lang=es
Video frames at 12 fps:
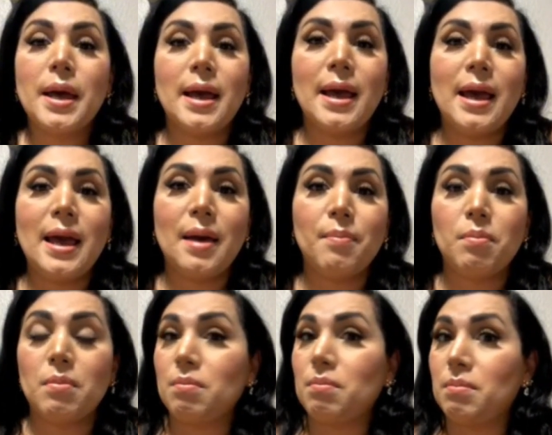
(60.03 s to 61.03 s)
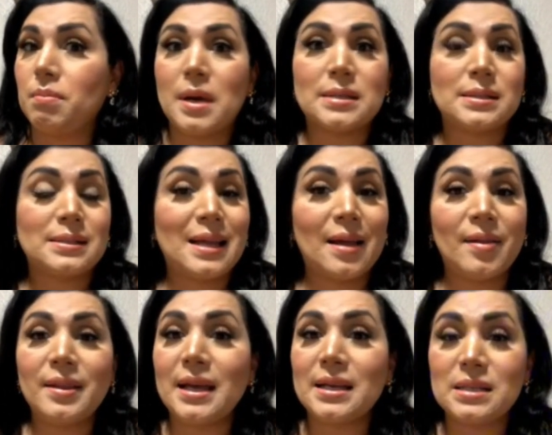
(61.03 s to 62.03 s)
Eh,
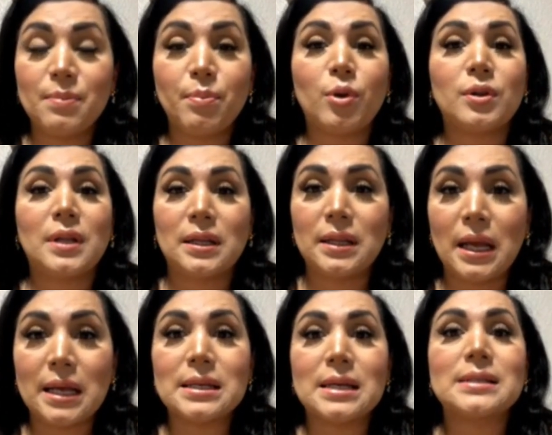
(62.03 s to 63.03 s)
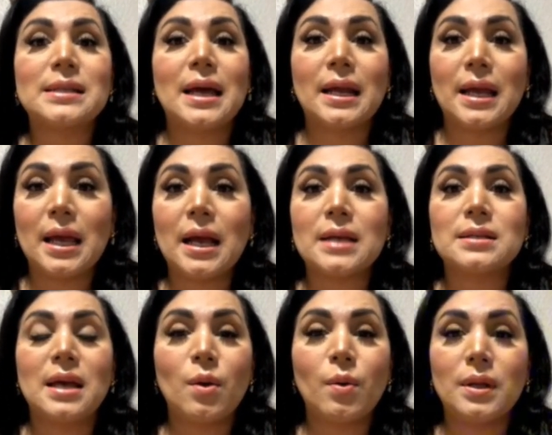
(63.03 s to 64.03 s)
bastante es importante que se acerquen, que
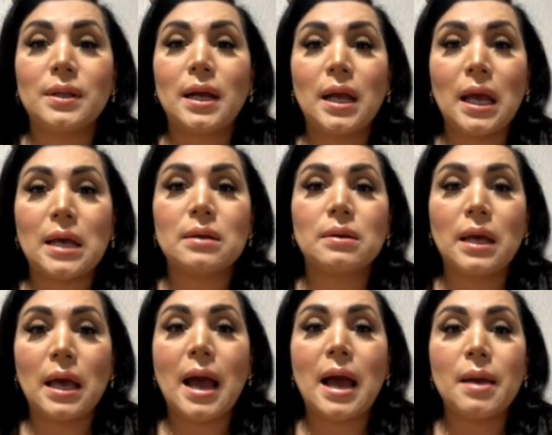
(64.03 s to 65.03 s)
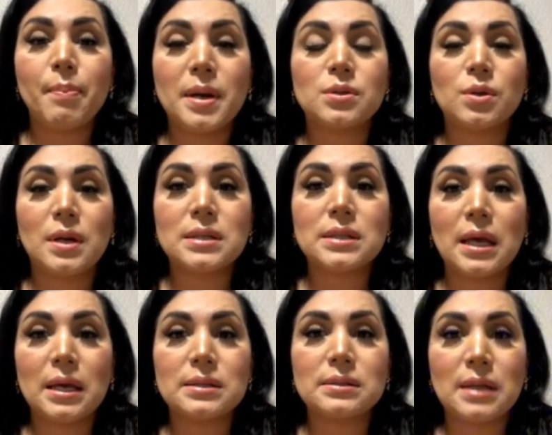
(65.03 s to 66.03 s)
se den cuenta que, hay personas
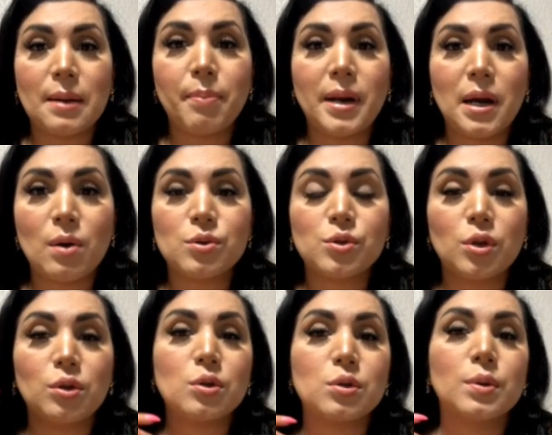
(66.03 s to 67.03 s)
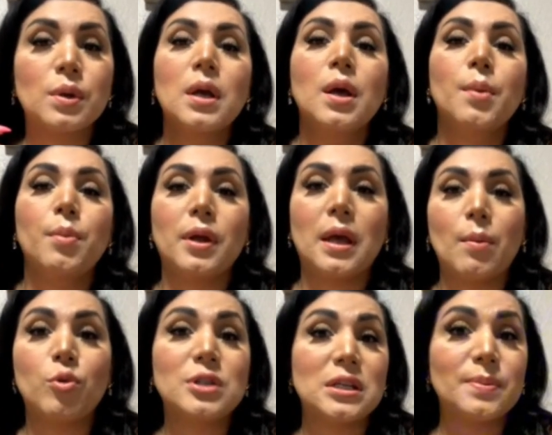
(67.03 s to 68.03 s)
que están para nosotros, porque
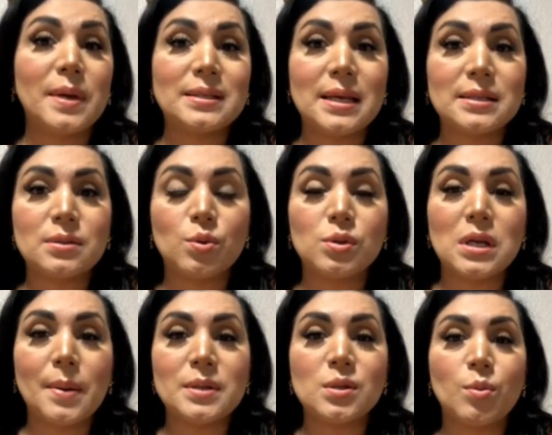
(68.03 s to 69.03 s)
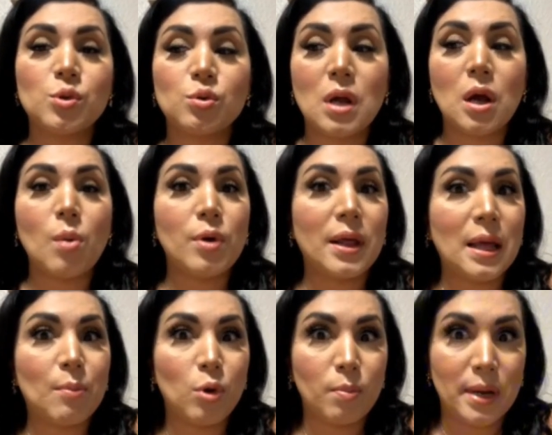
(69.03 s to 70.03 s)
muchas veces, tú sabes, somos una
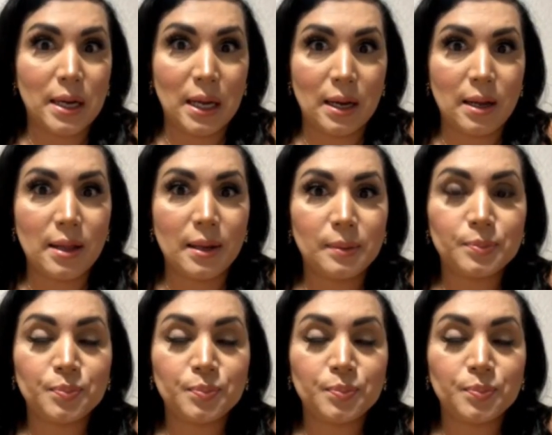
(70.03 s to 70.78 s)
comunidad muy marginada.